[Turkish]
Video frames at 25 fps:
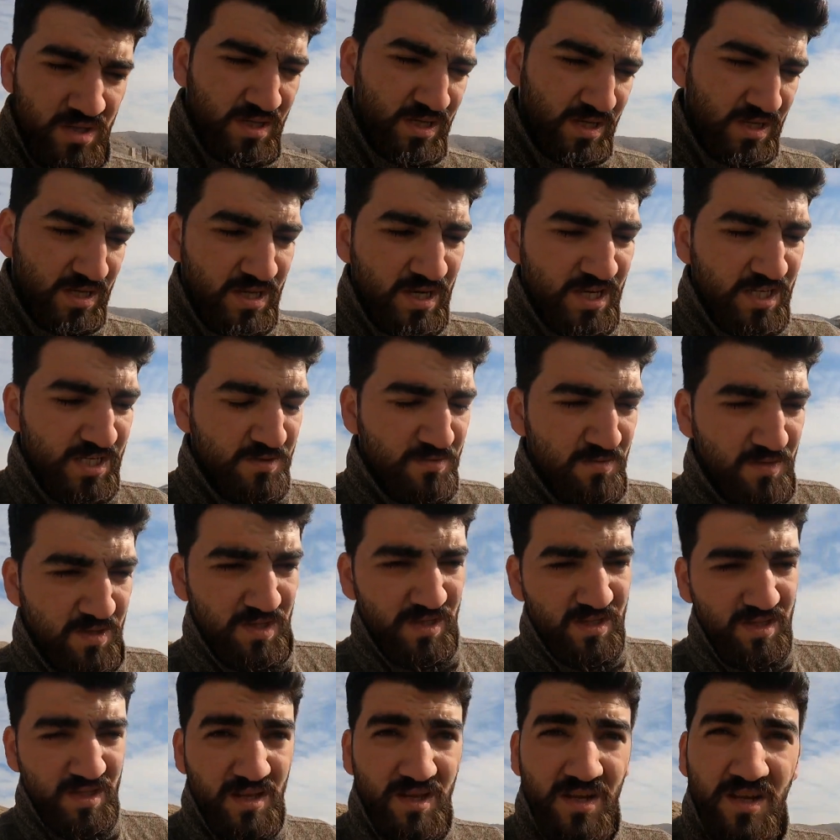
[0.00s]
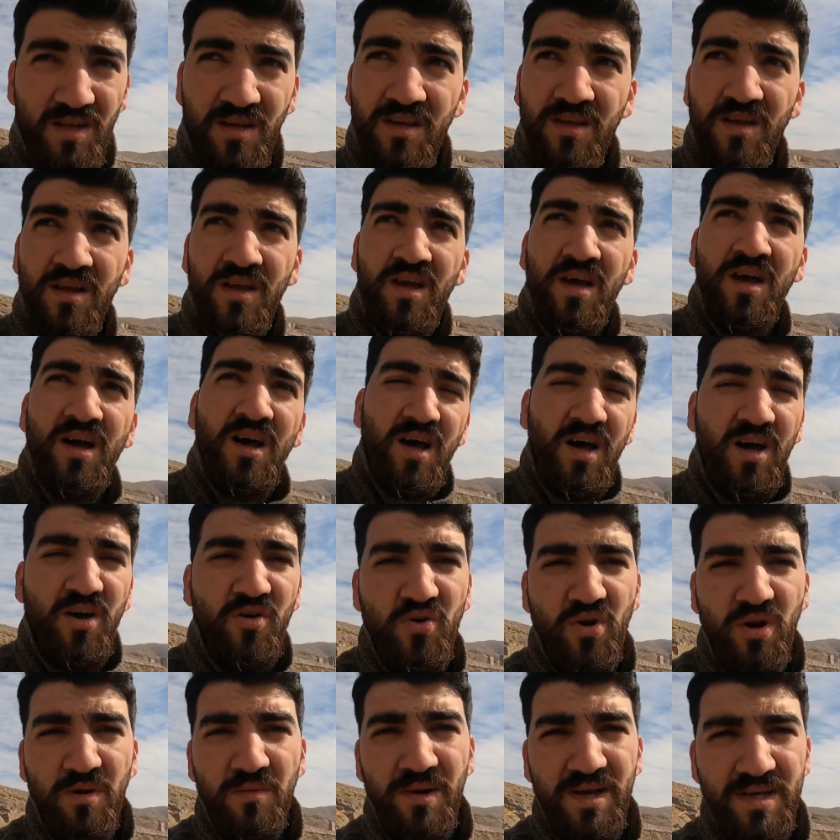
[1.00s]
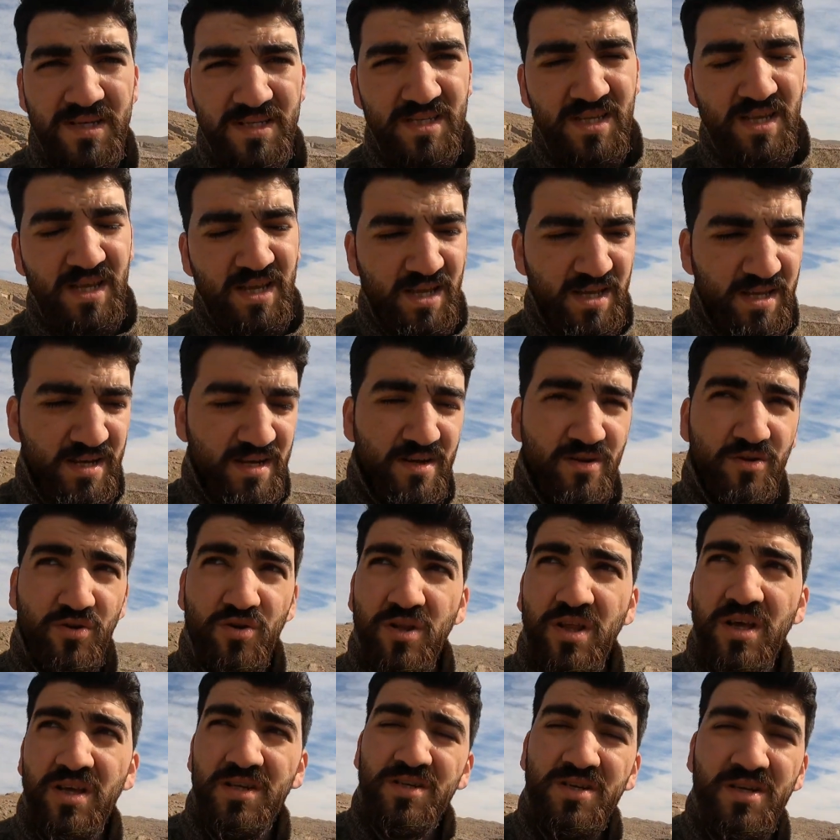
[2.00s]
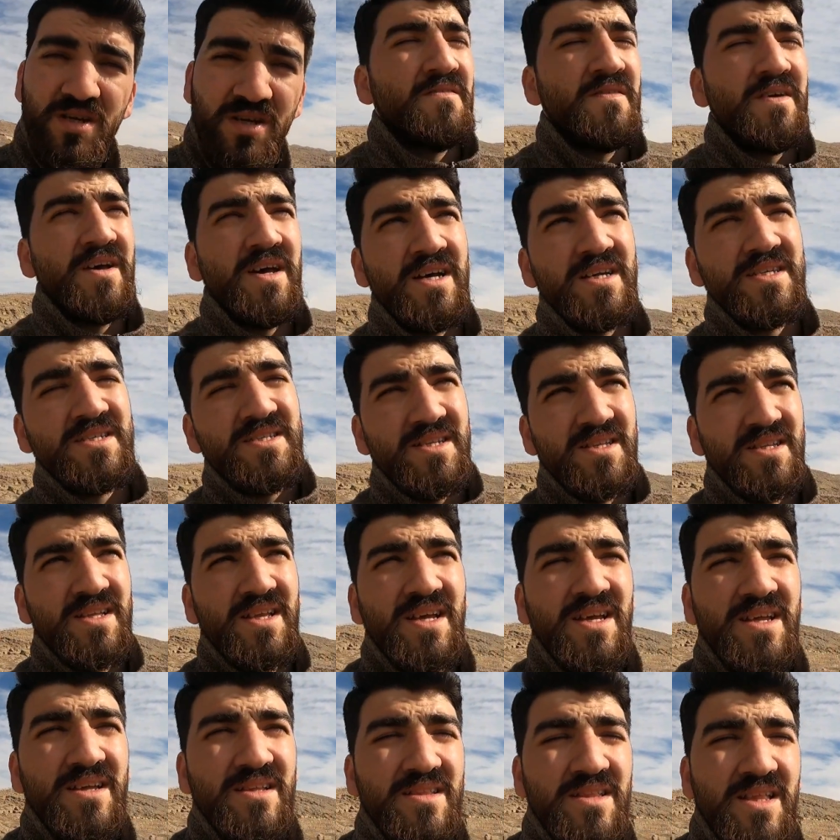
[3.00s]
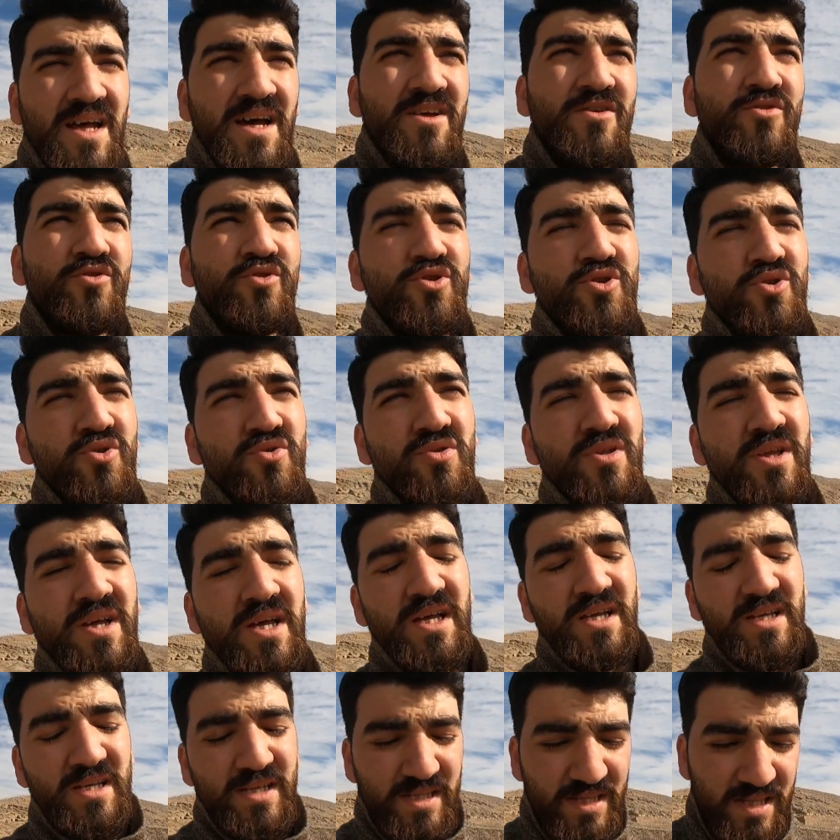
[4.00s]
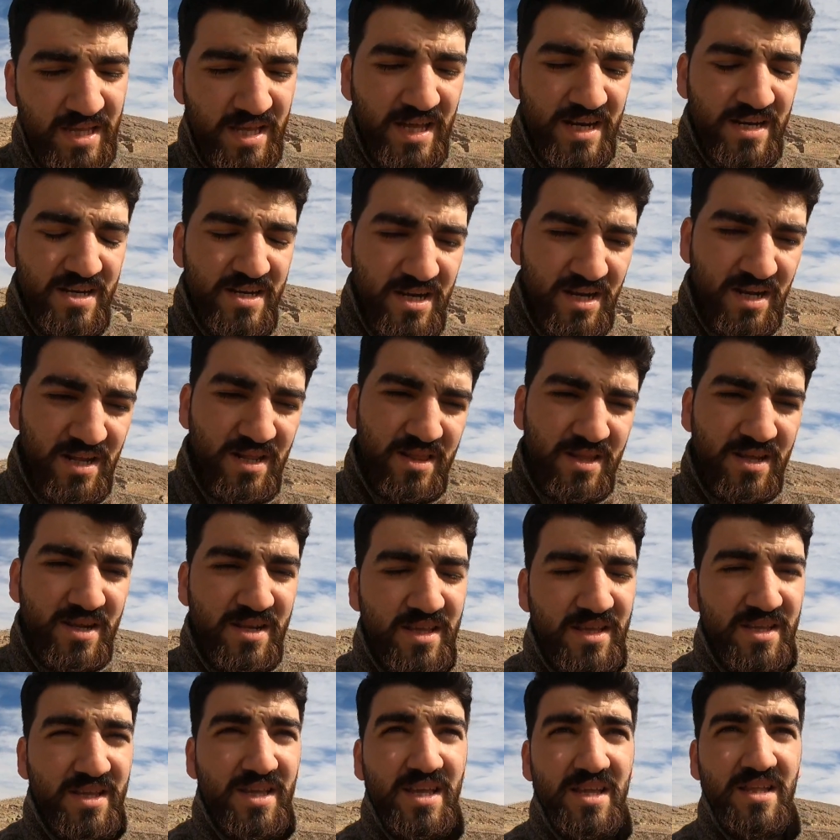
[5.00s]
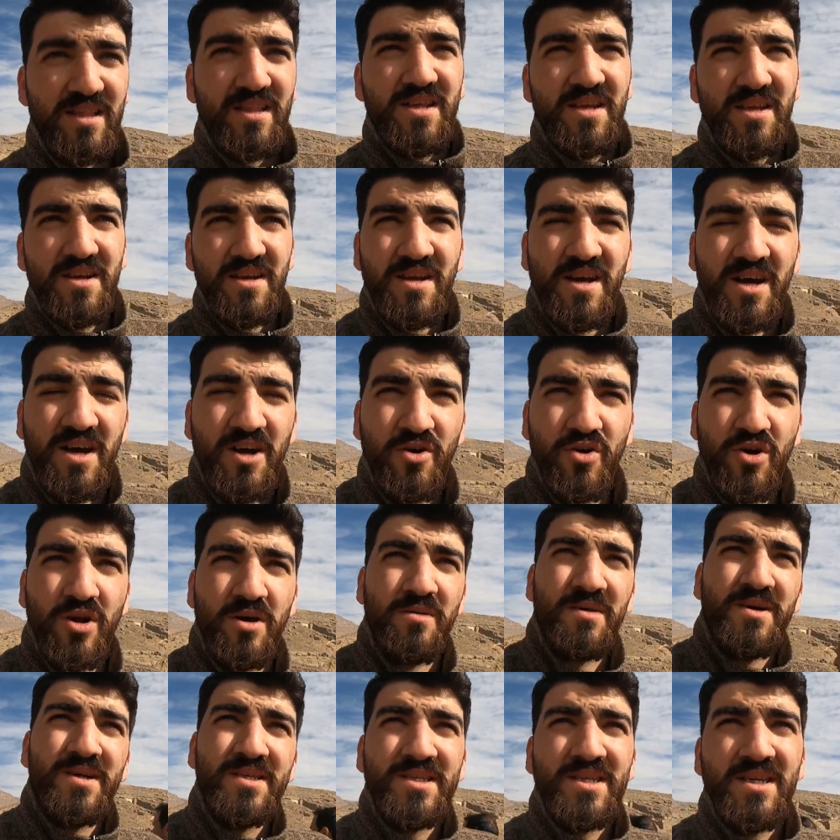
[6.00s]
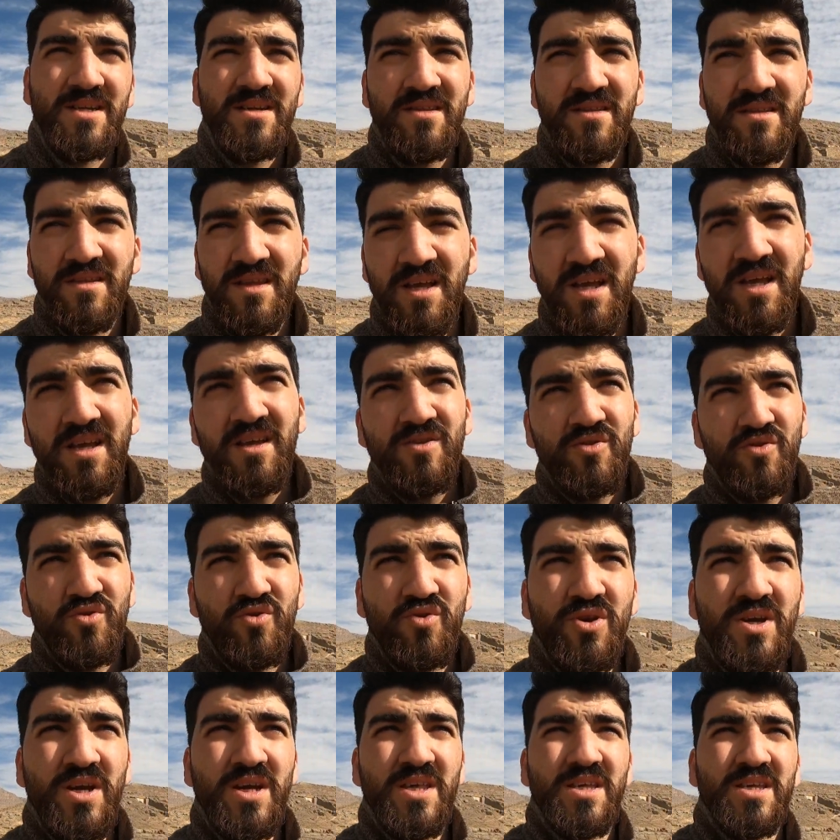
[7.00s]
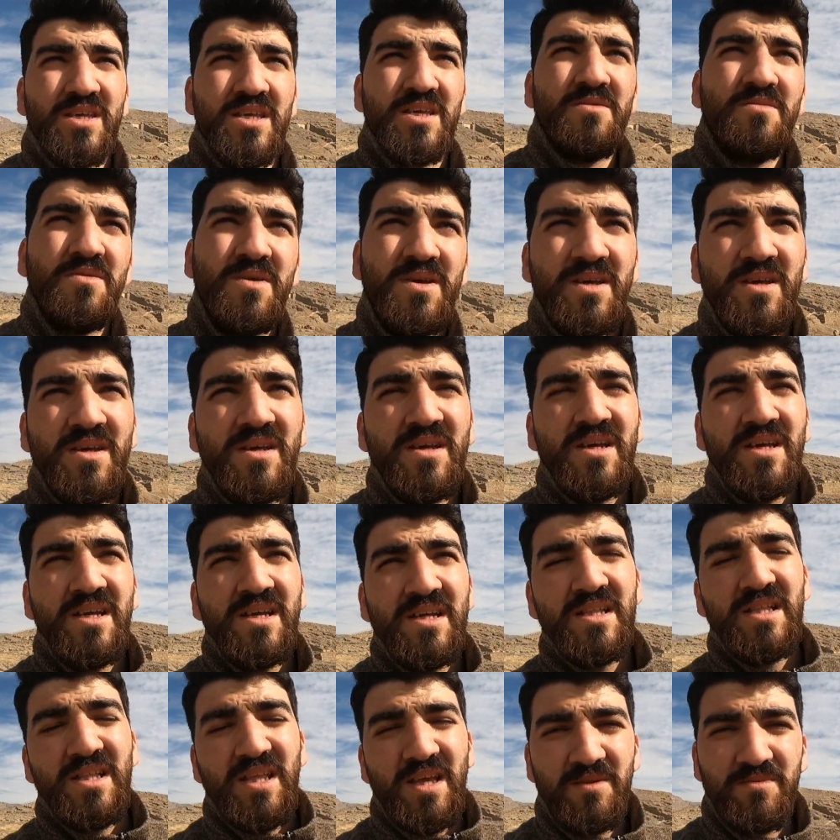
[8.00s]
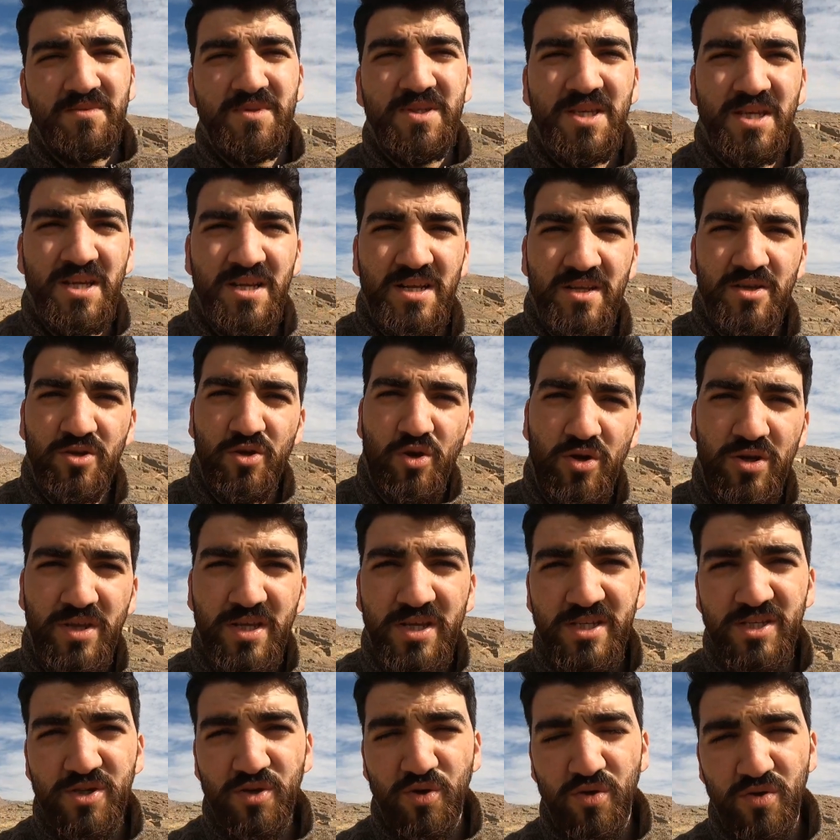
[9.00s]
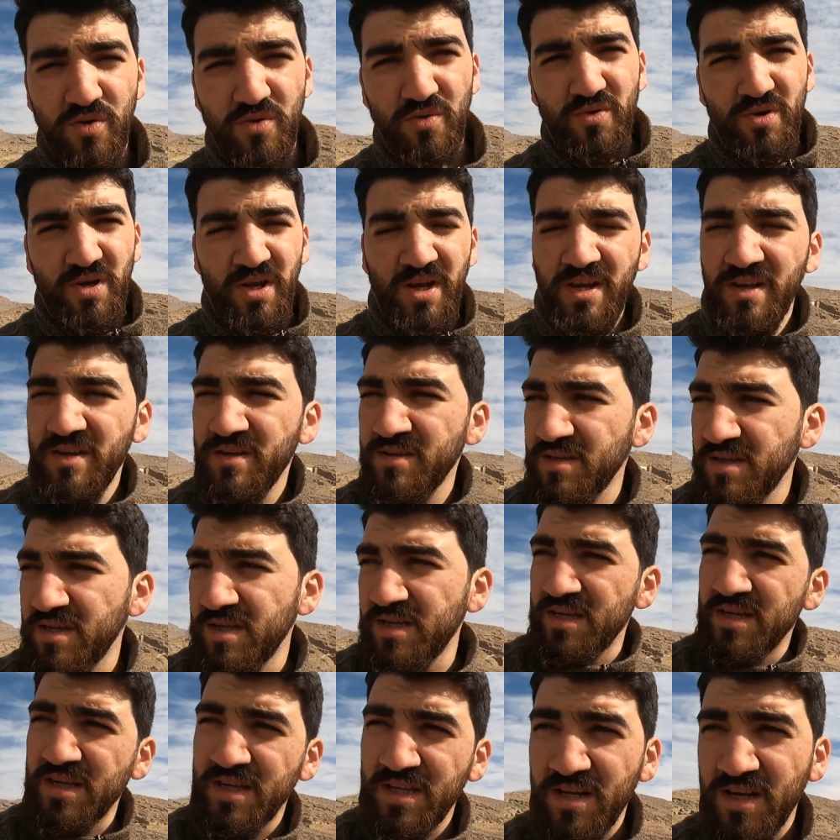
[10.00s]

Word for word: e, resmi dinleri Ahura Mazda'ya inanıyorlar ve aslında Darius'un da diğer krallar da kendilerini Ahura Mazda'nın dünyadaki bir temsili, gölgesi olduğuna e,